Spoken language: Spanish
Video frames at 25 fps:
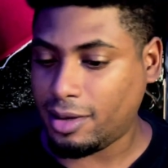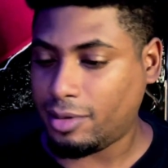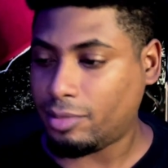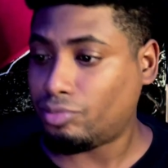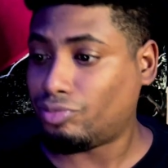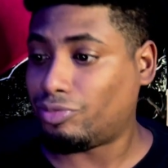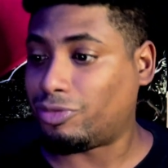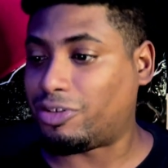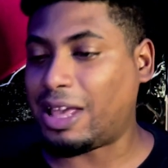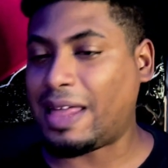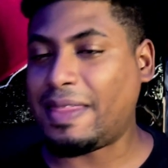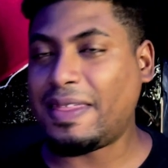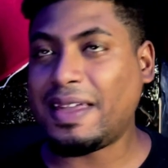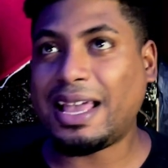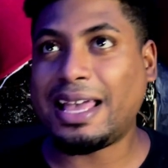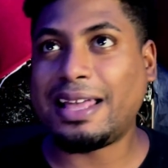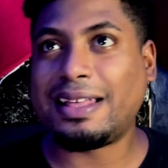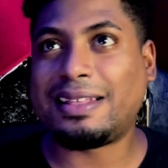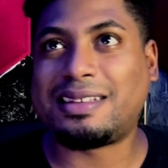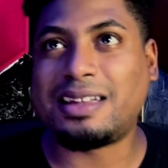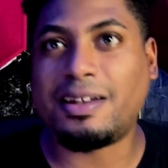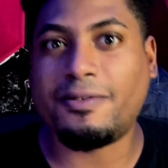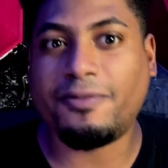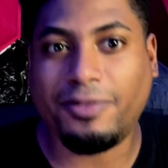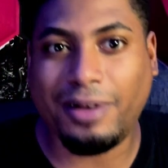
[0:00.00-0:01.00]
Ya de que
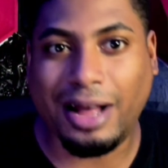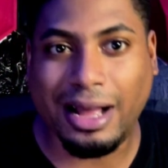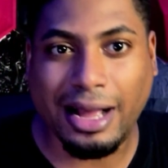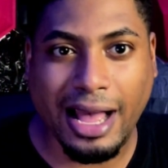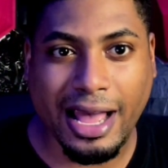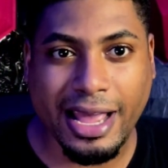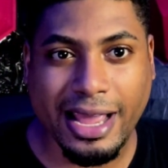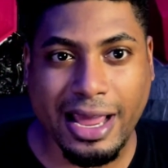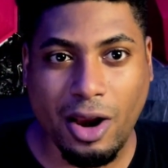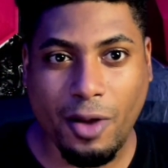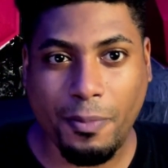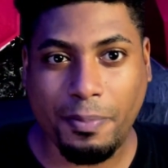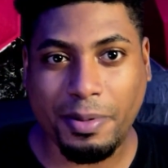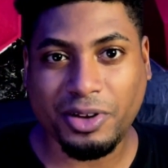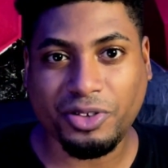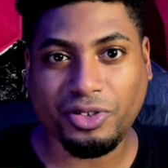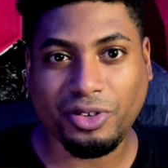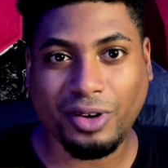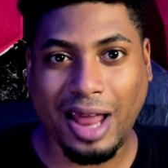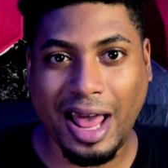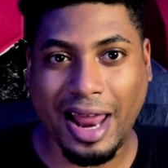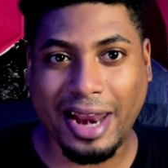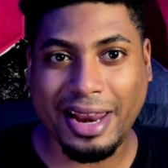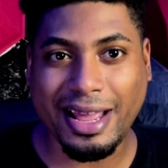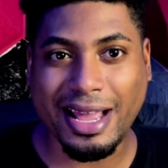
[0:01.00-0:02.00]
se van ahí a lo
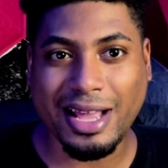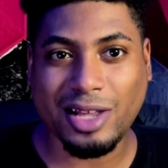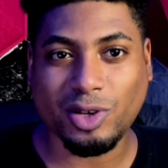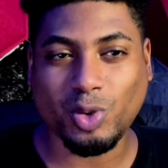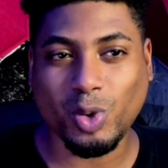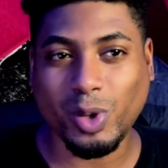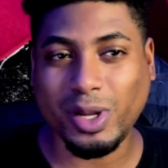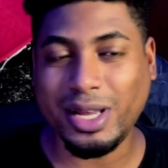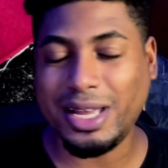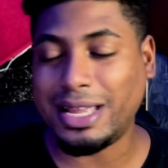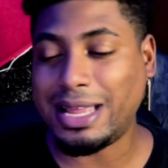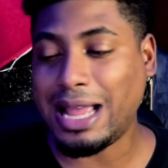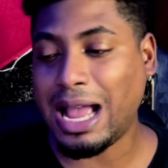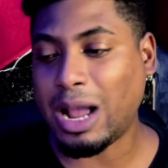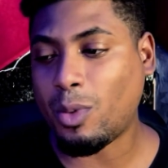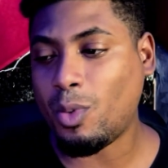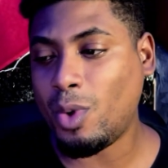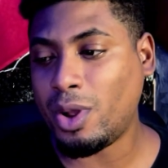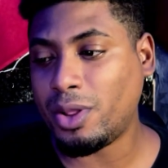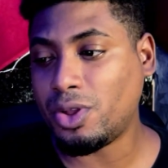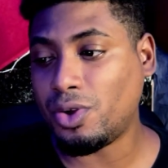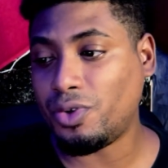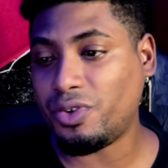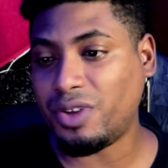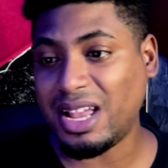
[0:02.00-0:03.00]
personal y eso. Y ya
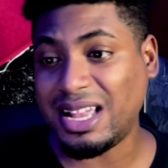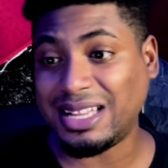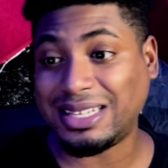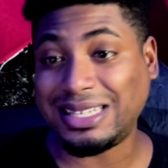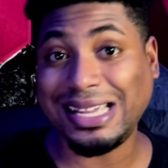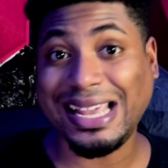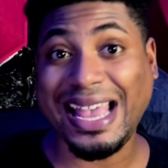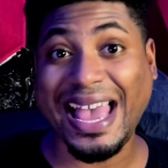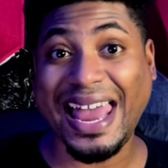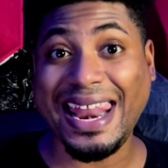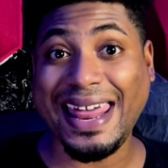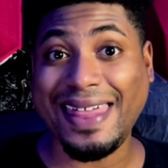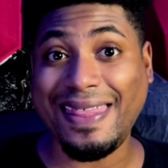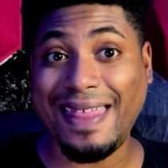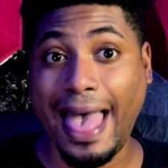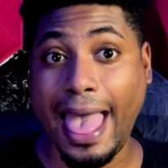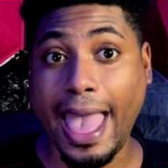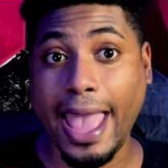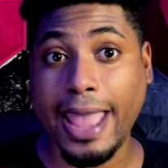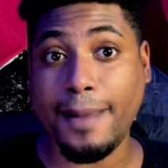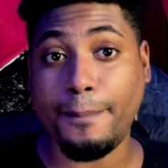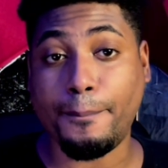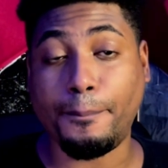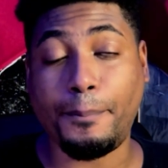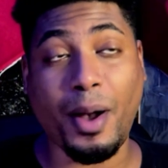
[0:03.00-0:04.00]
cuando Jessica le da
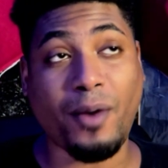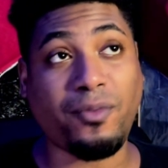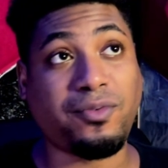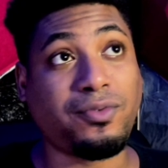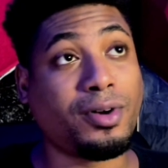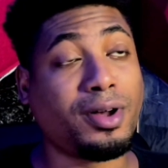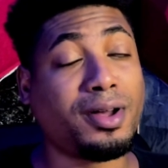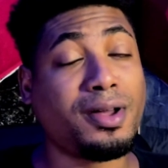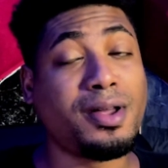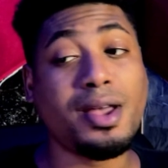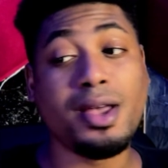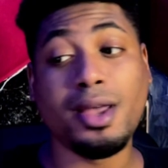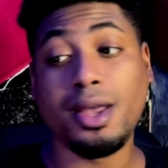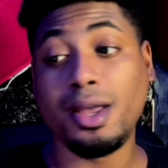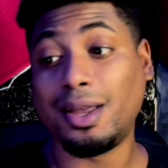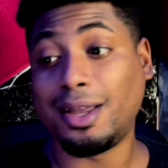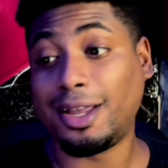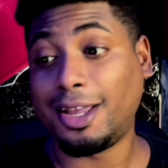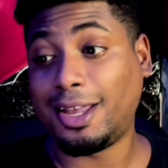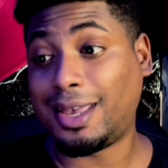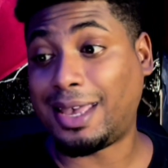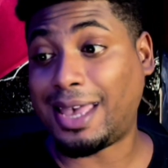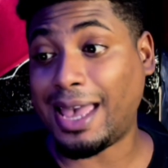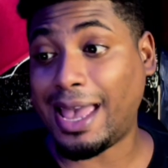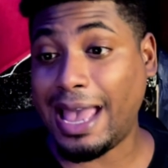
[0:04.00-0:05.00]
ahí, puff,
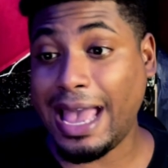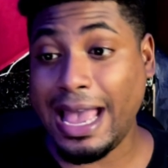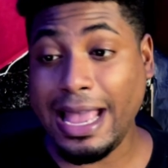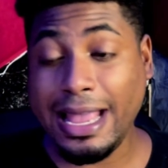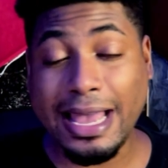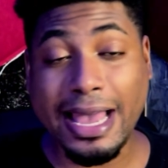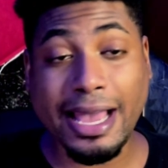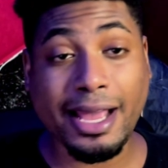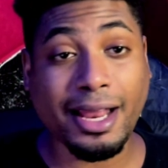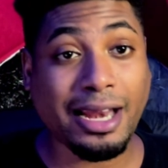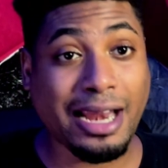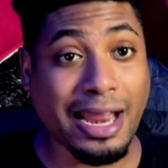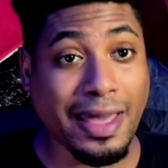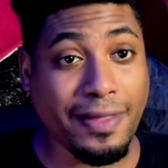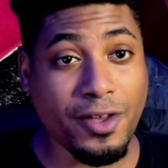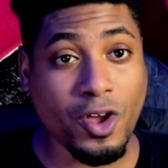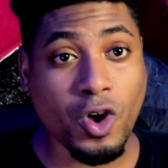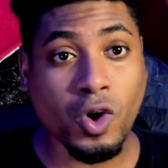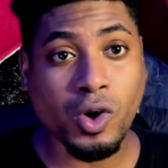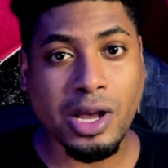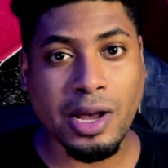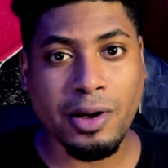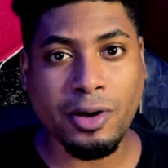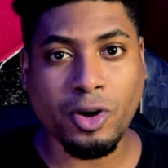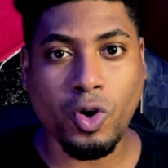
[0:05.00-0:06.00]
que le
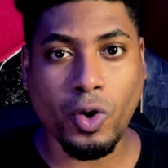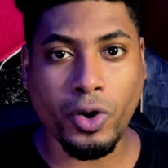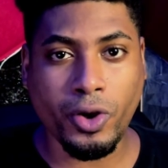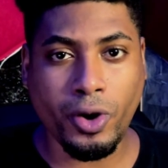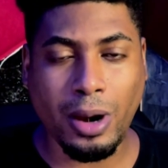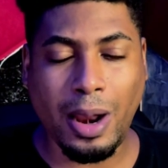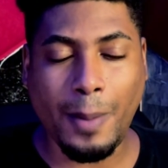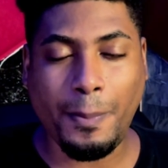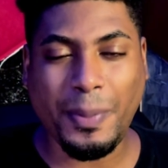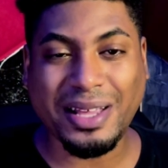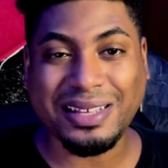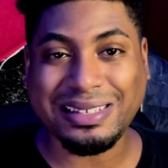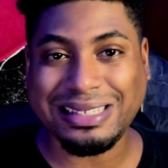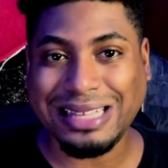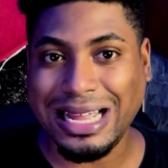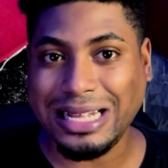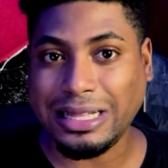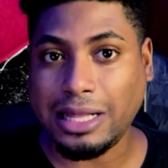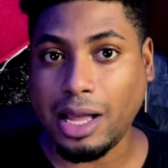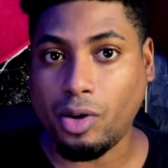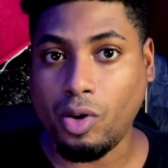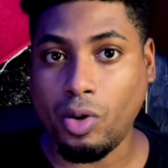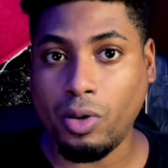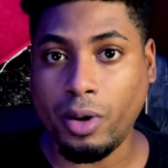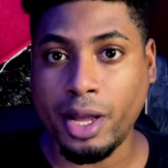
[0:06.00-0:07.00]
dio que cogió la
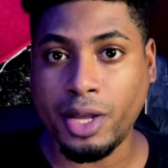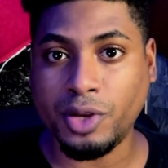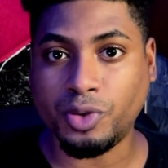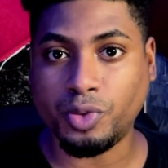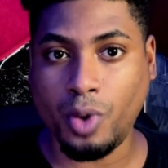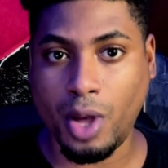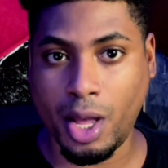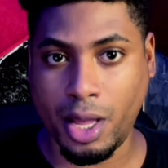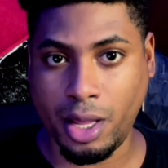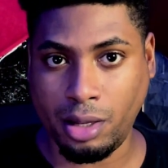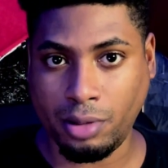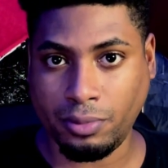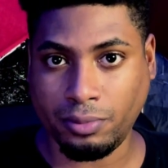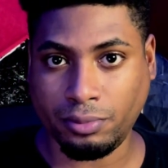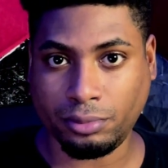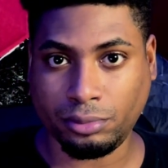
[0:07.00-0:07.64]
peseta con eso ahí.